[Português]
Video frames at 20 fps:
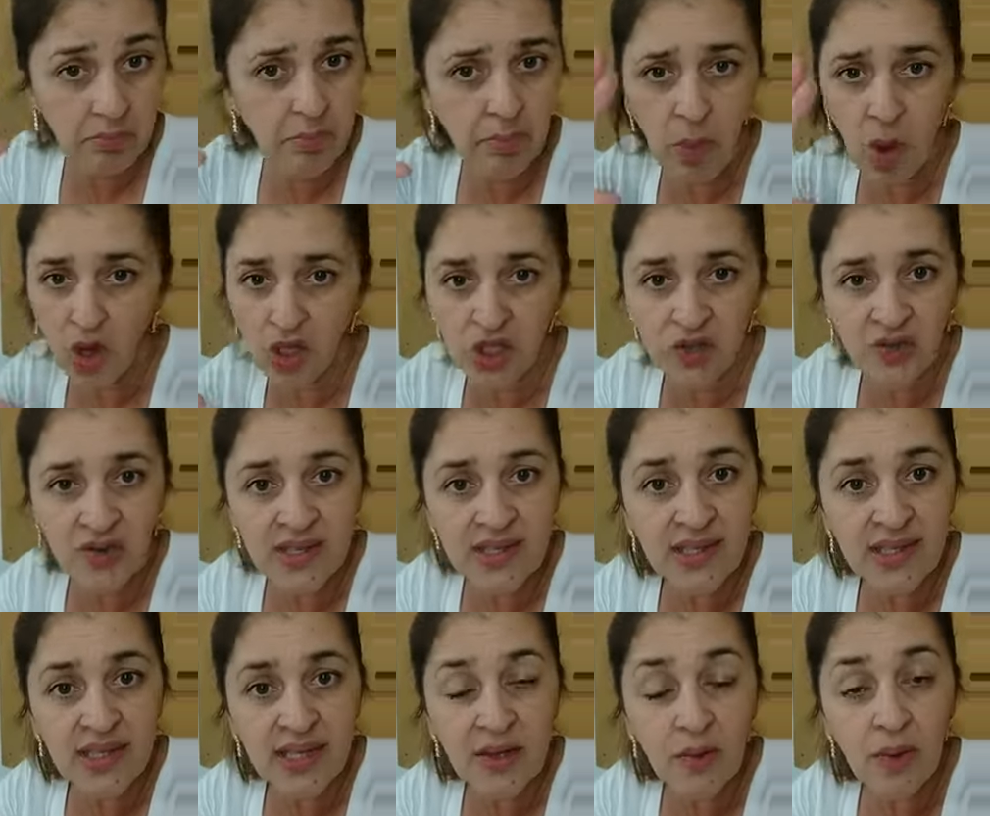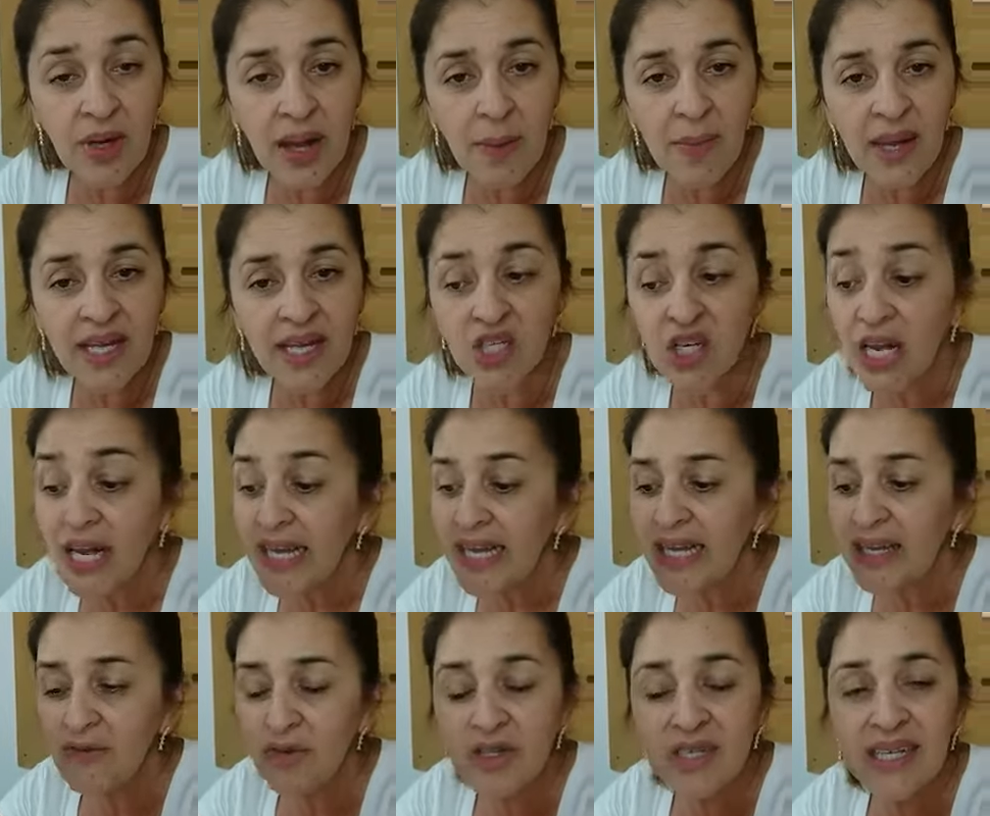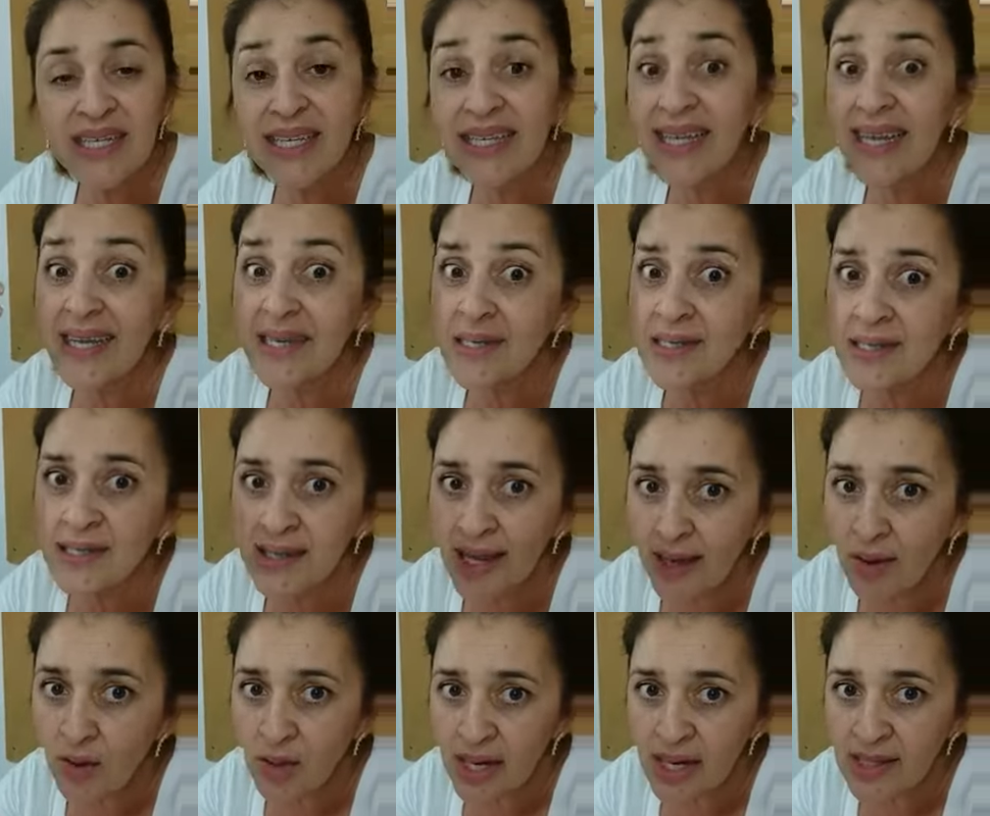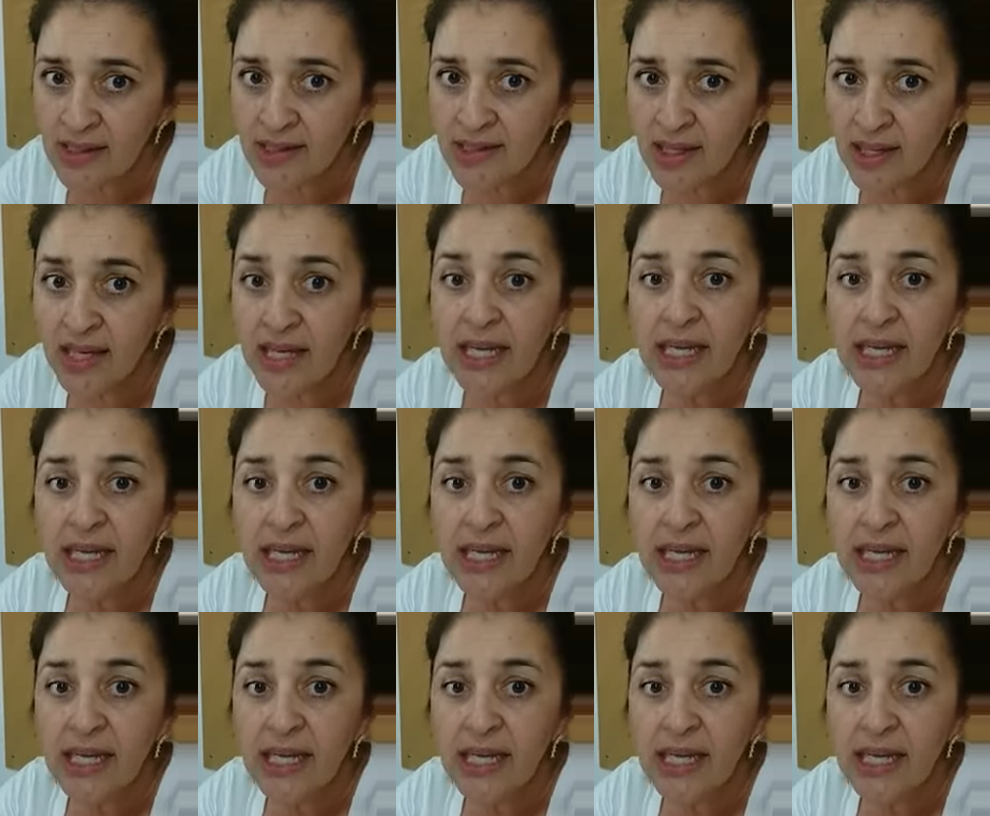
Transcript: pode fazer tranquilamente e você ainda tem a segurança